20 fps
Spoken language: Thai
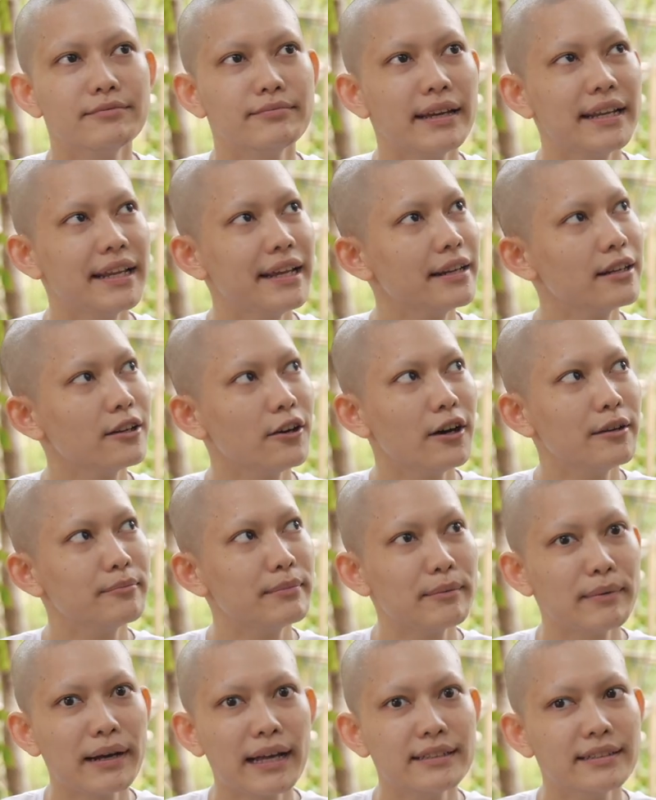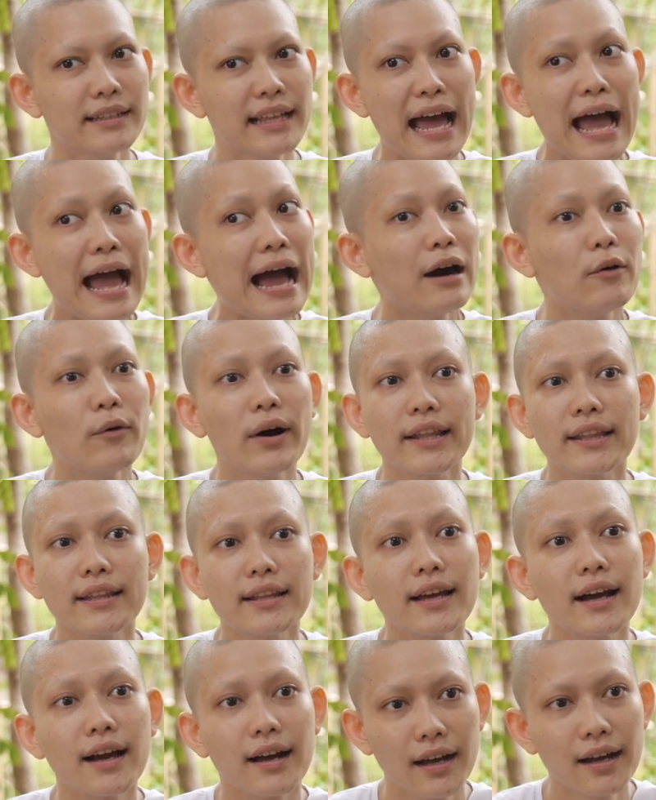ไม่ได้นอนประมาณห้าวัน
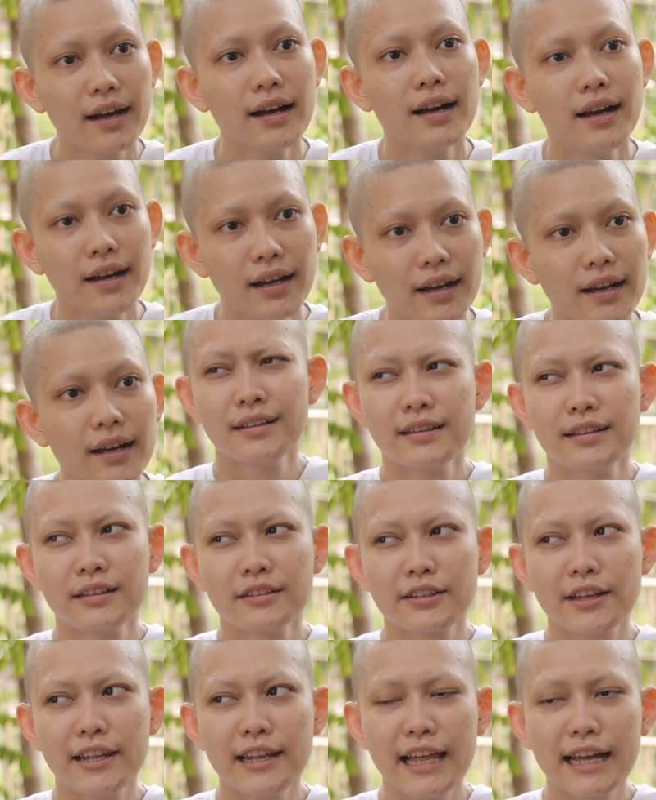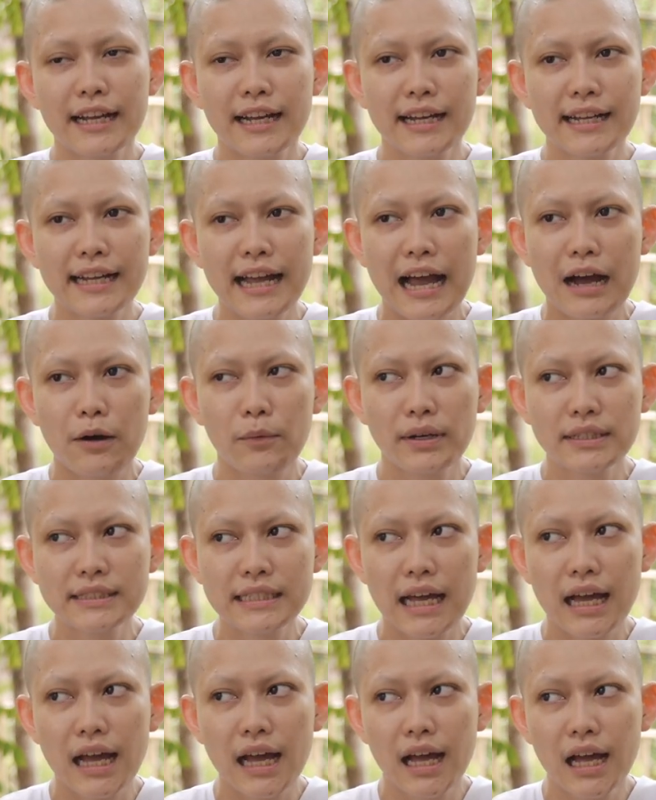ตอนแรกก็กะว่า
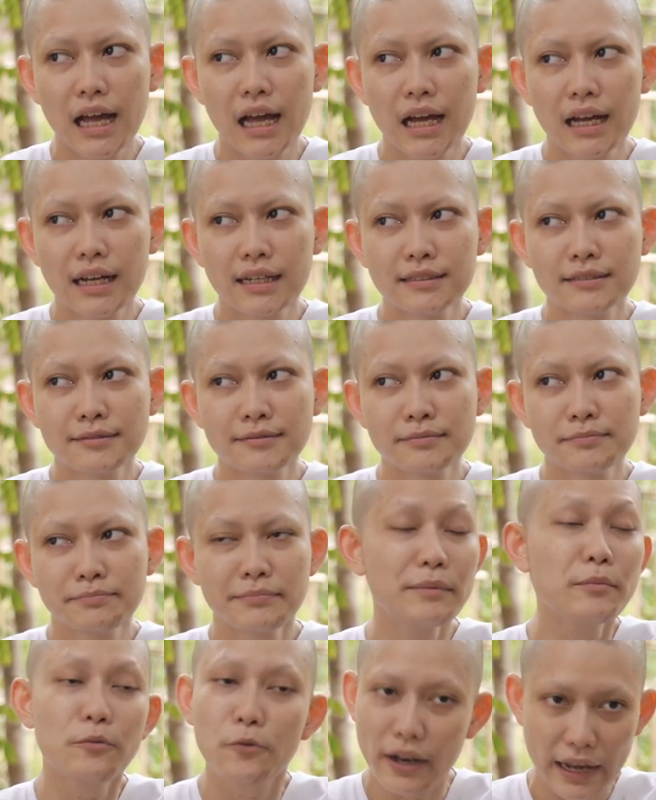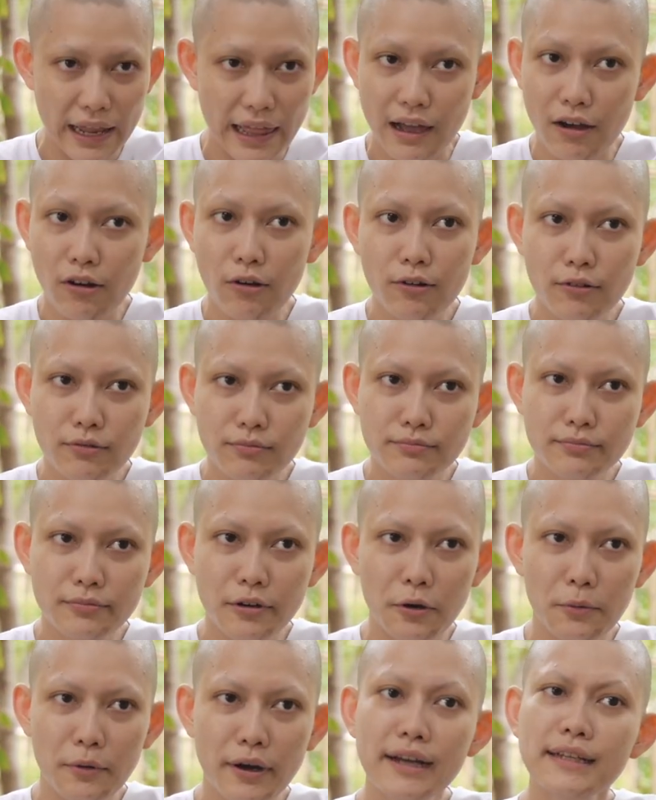จะไม่บวชแล้ว
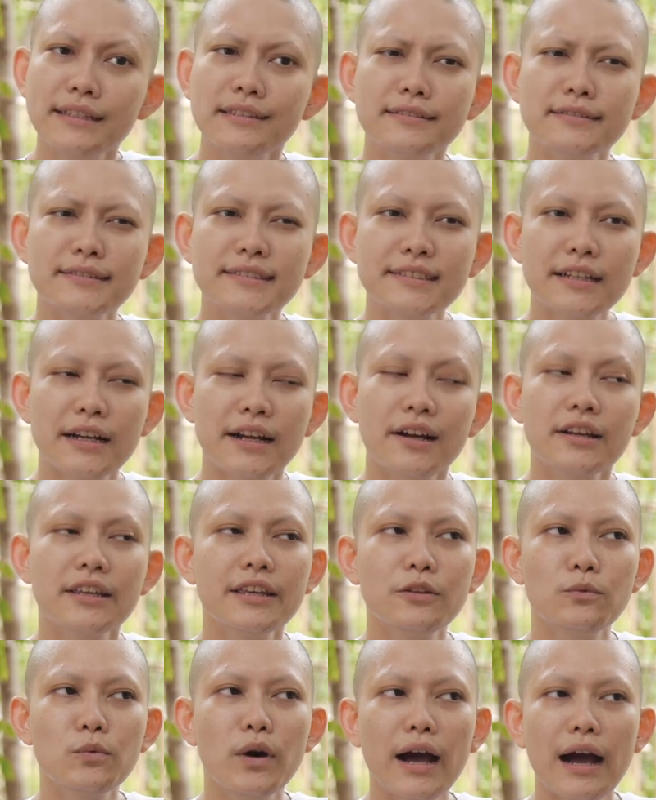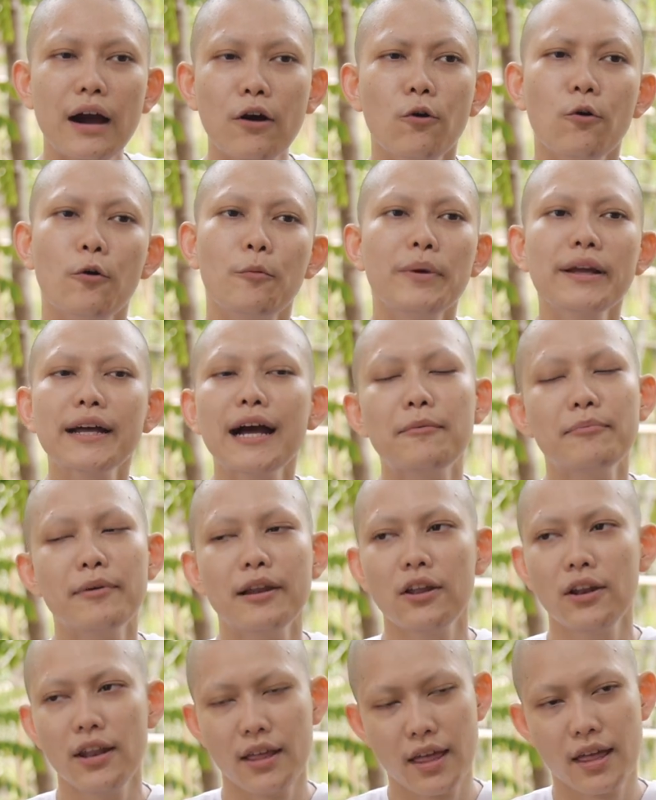เพราะว่าเขาคิดว่าเขาคงไม่กลับมา
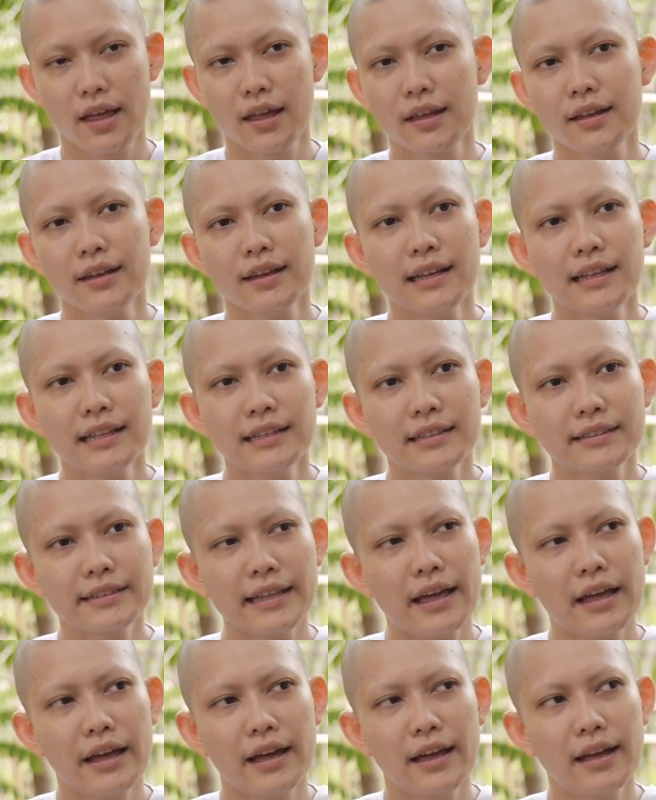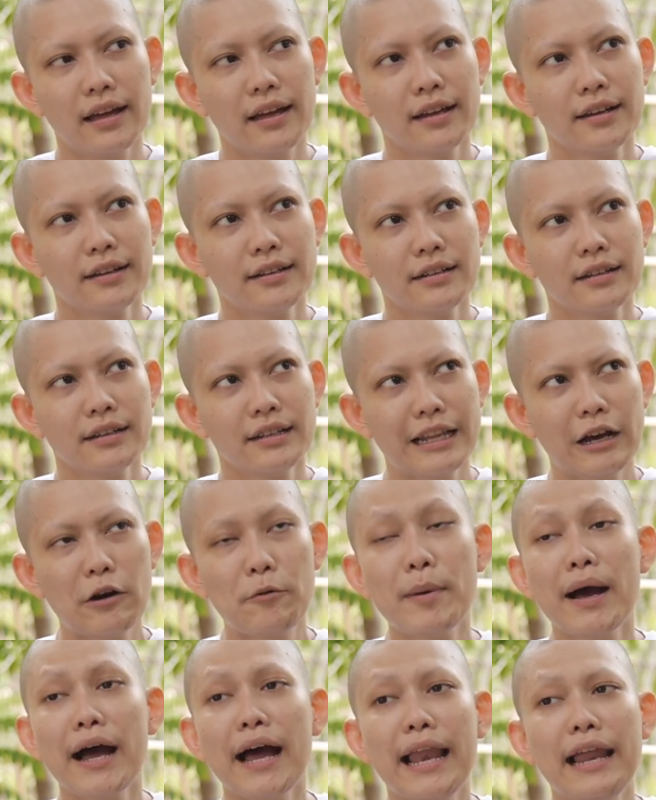แล้วแหละ แต่เรา
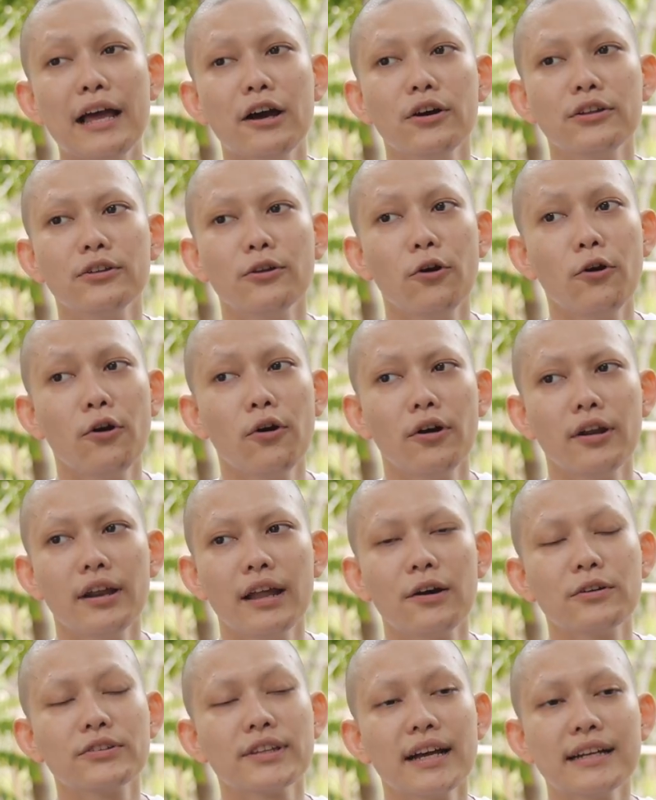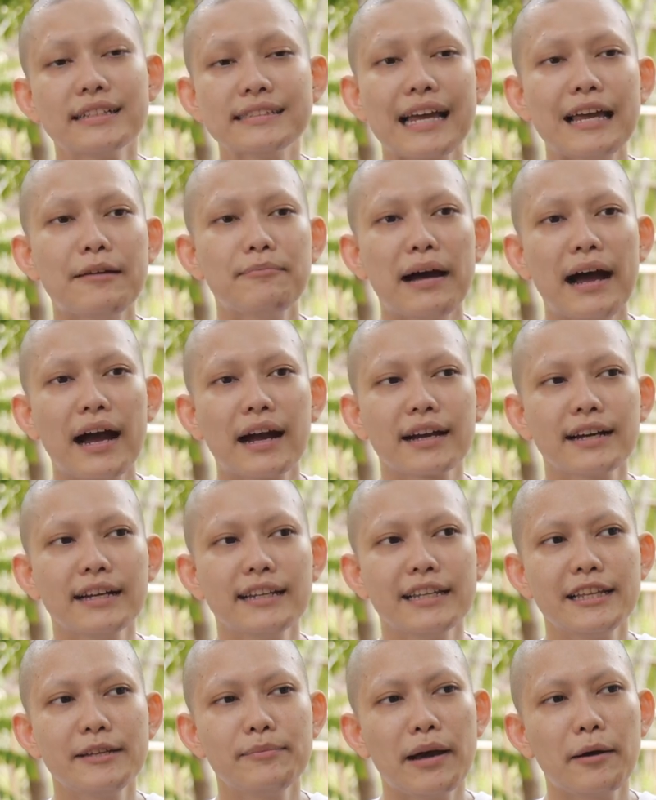มาแล้วเนาะเราตั้งใจมาก็
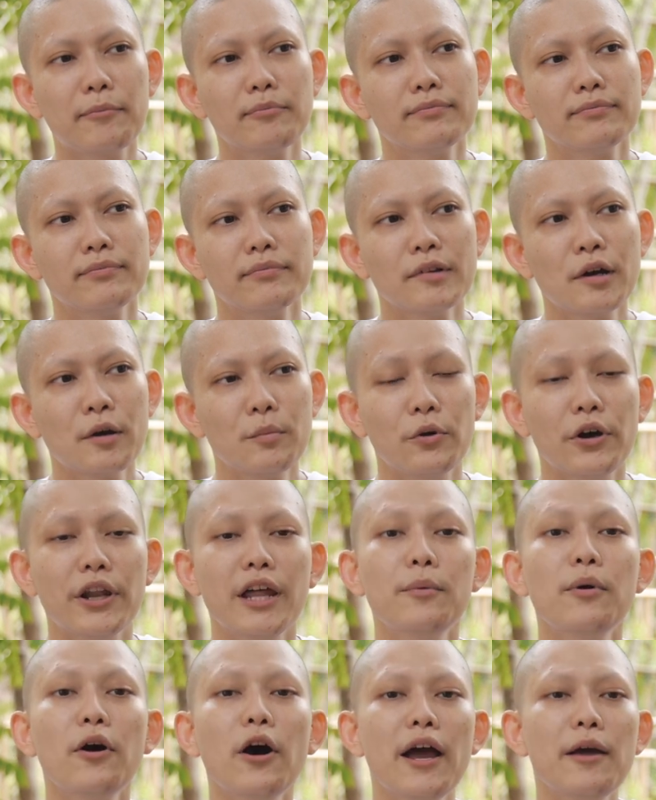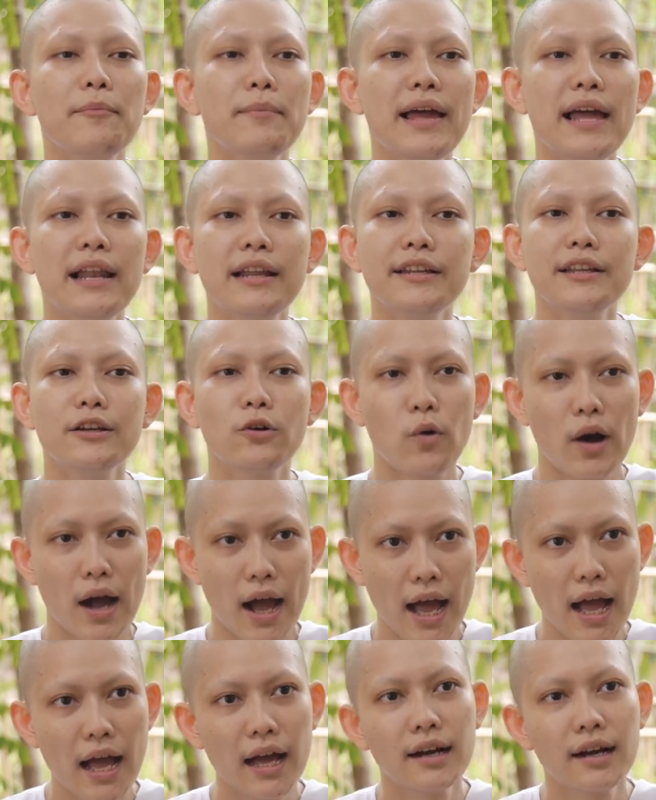เลยแบบบวชให้พ่อให้แม่เลยดีกว่า